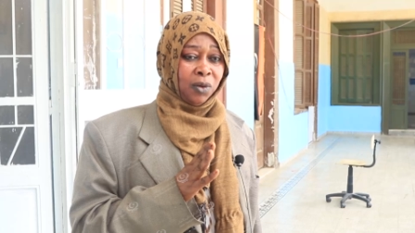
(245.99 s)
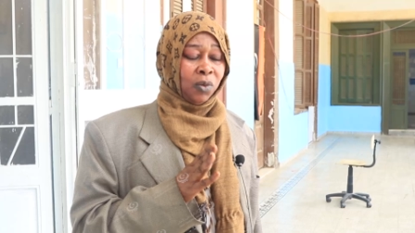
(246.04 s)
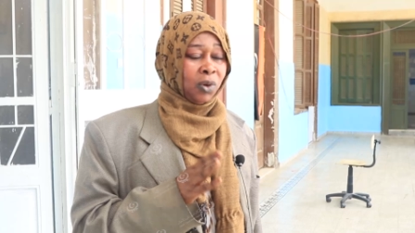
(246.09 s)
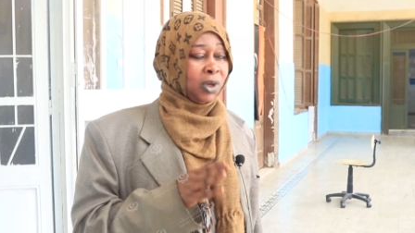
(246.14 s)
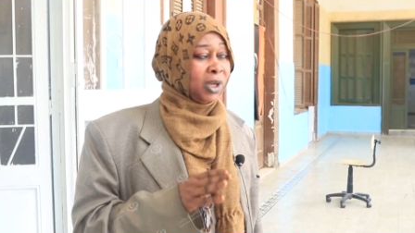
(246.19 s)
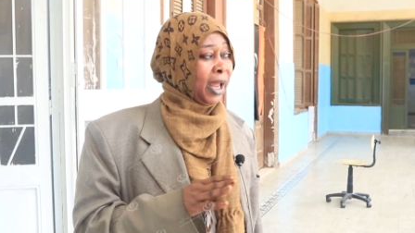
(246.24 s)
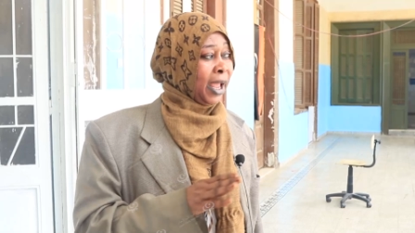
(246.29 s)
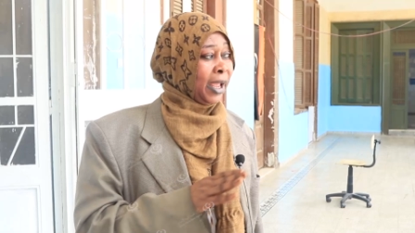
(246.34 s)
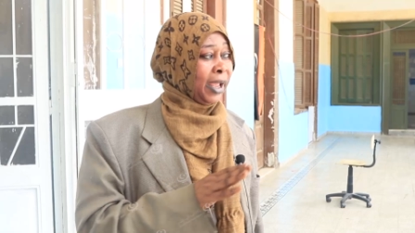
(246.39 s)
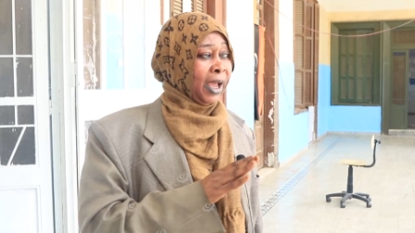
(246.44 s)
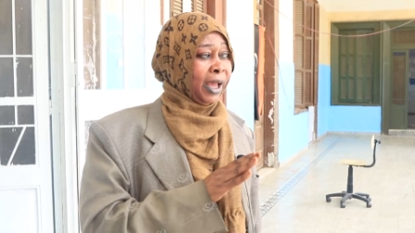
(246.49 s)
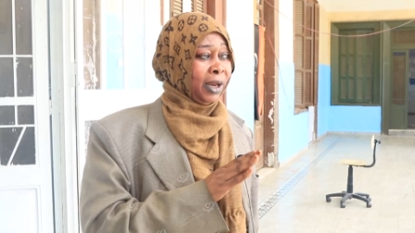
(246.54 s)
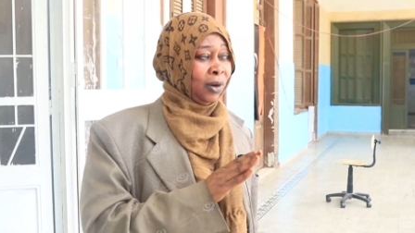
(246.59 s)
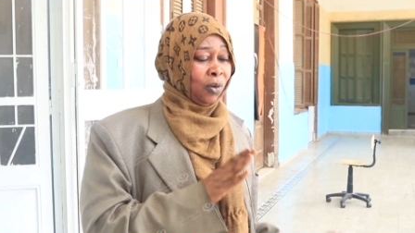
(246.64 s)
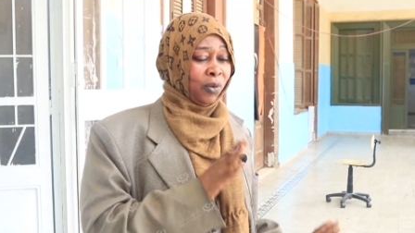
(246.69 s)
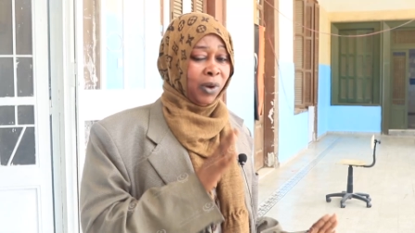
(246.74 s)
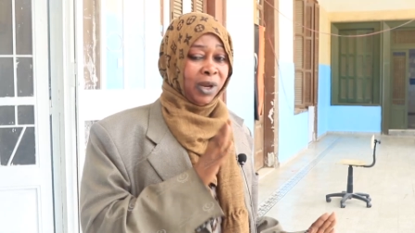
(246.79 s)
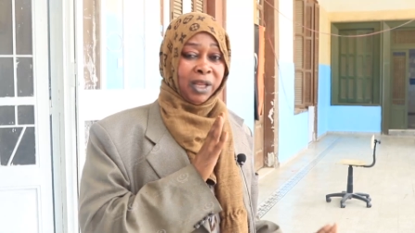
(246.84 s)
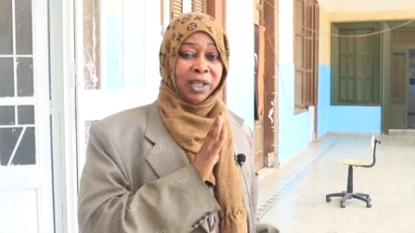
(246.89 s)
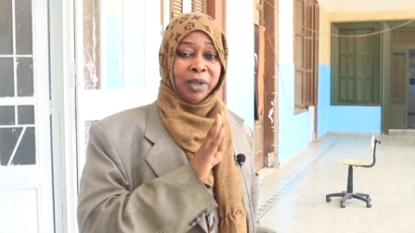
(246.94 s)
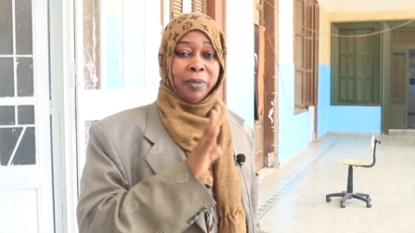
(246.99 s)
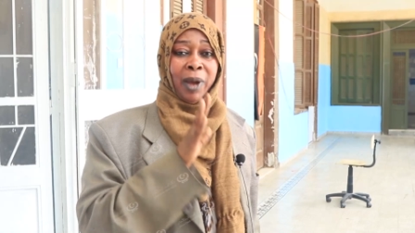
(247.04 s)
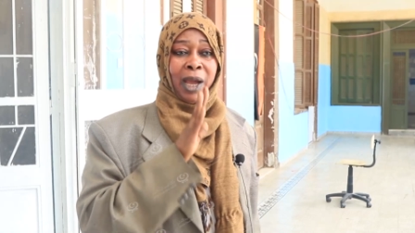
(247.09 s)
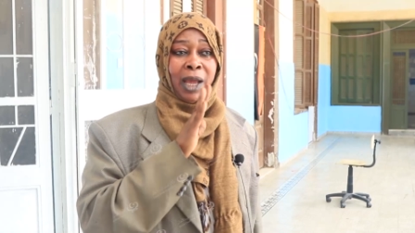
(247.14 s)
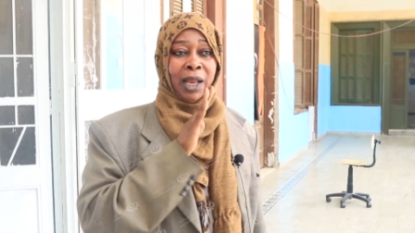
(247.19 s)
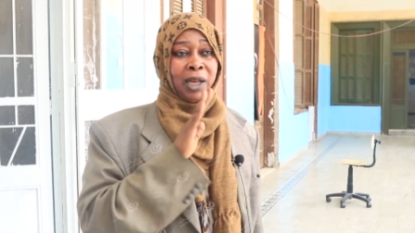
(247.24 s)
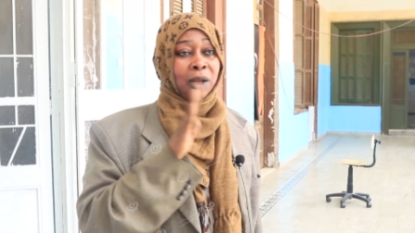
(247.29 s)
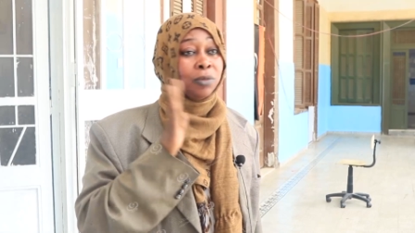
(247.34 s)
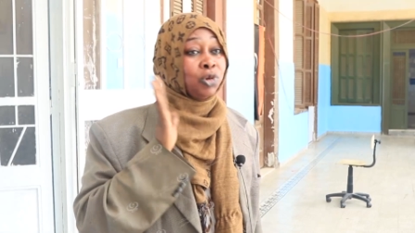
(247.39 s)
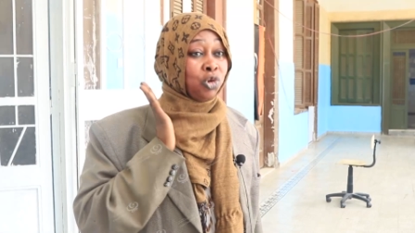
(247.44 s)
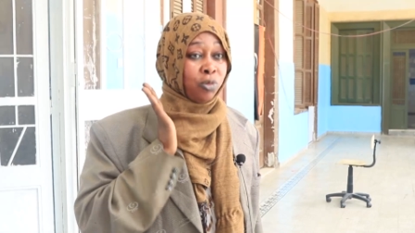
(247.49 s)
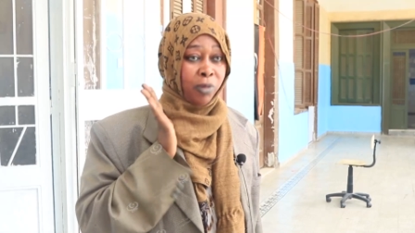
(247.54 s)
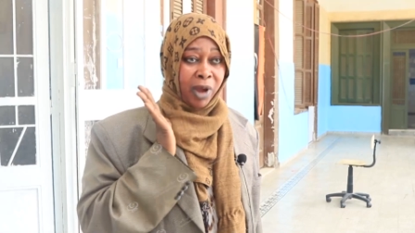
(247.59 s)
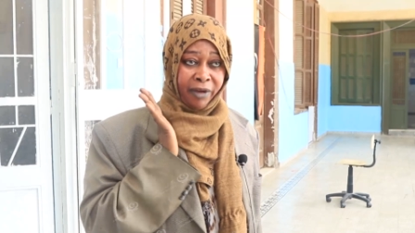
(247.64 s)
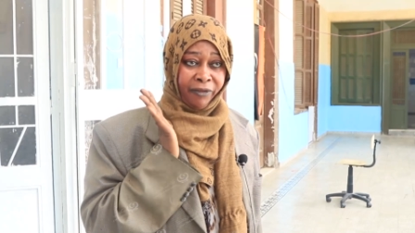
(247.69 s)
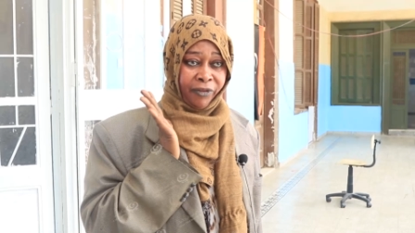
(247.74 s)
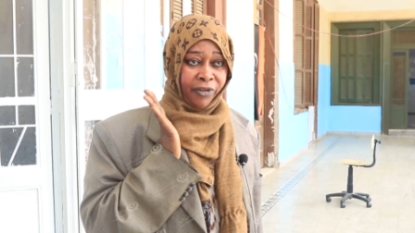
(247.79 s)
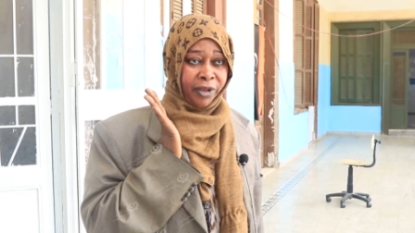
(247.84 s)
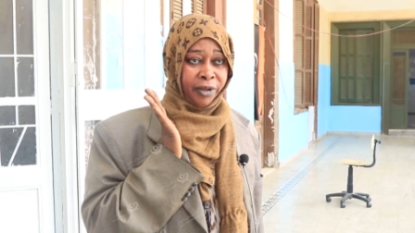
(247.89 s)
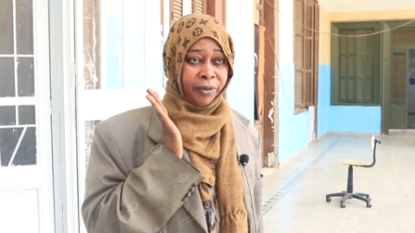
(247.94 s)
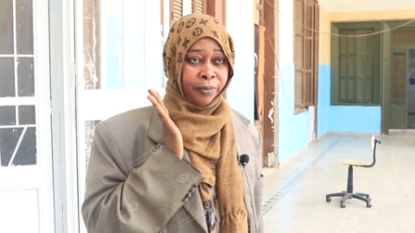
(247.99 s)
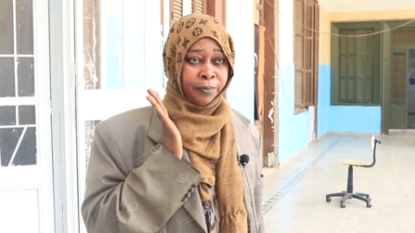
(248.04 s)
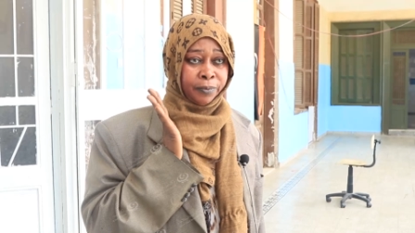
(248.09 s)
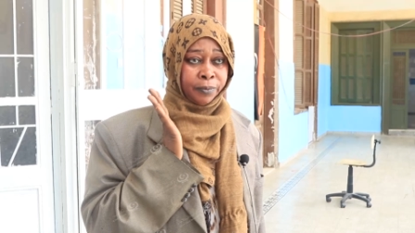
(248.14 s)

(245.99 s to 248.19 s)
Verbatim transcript: والله انا وولدي ما علمش ما في